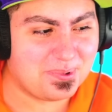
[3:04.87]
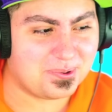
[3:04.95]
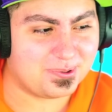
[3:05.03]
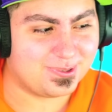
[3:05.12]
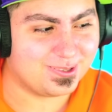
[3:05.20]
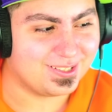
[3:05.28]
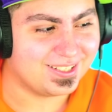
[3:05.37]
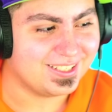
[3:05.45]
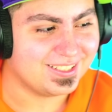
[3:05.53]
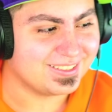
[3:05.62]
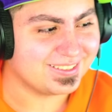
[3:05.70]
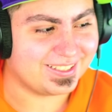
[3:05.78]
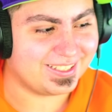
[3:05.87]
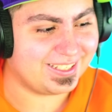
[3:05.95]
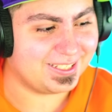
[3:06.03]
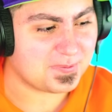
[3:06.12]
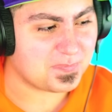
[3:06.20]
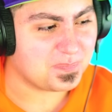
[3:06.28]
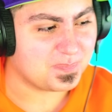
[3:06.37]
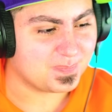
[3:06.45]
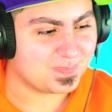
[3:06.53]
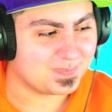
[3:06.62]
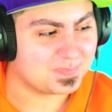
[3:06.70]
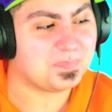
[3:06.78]
di brutto. Eh?
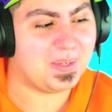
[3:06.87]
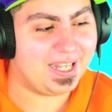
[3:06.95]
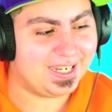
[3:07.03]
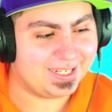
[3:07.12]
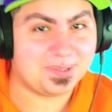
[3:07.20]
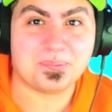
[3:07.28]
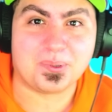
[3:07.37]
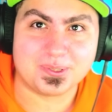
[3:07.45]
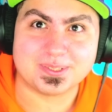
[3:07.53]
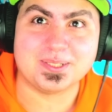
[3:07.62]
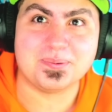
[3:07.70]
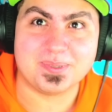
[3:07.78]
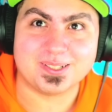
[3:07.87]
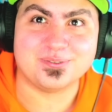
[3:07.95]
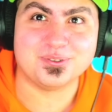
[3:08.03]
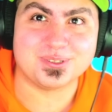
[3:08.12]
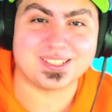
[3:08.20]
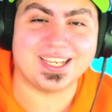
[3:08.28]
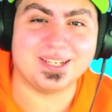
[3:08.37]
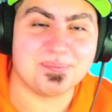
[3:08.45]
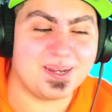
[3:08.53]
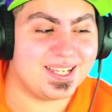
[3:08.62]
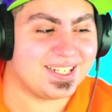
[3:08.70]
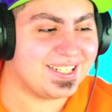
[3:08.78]
Belle le impronte di Bigfoot, eh,
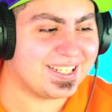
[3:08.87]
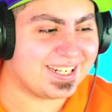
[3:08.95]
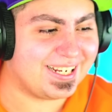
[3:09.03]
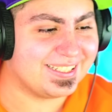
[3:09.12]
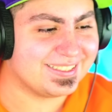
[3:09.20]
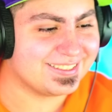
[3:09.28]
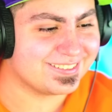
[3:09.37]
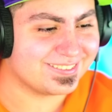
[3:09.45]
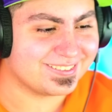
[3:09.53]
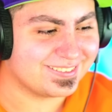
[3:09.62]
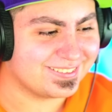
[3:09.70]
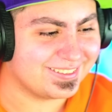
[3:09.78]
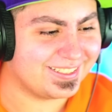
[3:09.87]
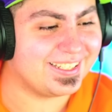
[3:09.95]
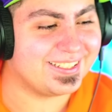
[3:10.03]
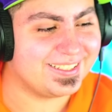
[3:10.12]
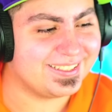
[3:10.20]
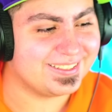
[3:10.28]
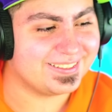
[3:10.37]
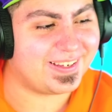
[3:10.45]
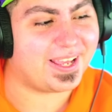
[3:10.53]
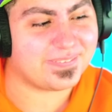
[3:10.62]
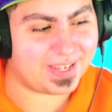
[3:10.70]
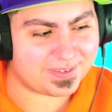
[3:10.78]
belle grandi sono. Eh,
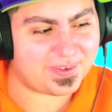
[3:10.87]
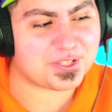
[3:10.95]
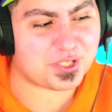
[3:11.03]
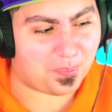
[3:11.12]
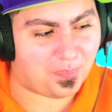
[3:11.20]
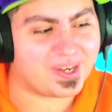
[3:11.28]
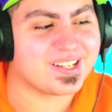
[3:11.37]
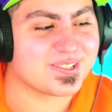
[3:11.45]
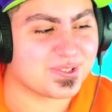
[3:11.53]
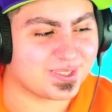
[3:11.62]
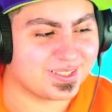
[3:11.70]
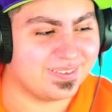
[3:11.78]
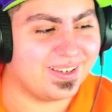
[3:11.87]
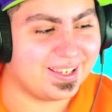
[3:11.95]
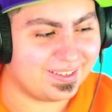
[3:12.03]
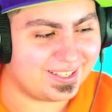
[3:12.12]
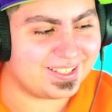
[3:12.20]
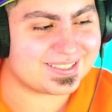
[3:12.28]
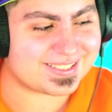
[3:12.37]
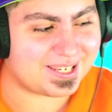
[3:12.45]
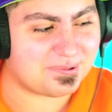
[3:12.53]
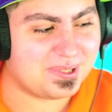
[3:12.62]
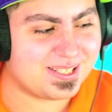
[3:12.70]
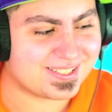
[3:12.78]
vai, vai, vai, ci appresso te. Vai. Eh,
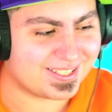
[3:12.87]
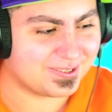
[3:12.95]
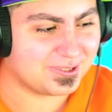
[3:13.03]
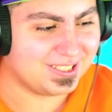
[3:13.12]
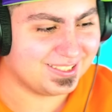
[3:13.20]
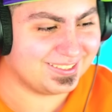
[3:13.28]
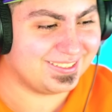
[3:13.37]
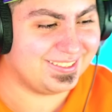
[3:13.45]
seguile, seguile.